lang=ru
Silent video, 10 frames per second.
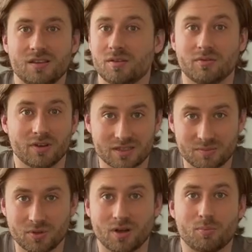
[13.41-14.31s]
не
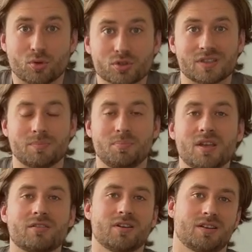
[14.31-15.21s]
21, а просто
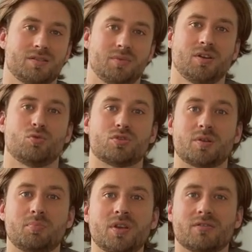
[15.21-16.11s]
1 октября,
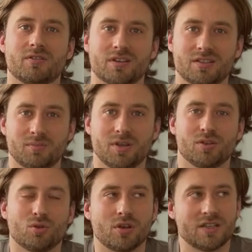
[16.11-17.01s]
уже 1 октября,
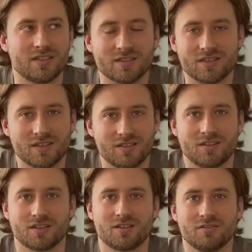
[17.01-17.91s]
01.10,
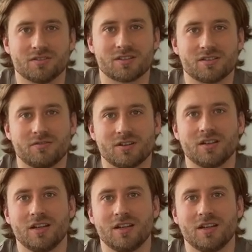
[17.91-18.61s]
красивая цифра.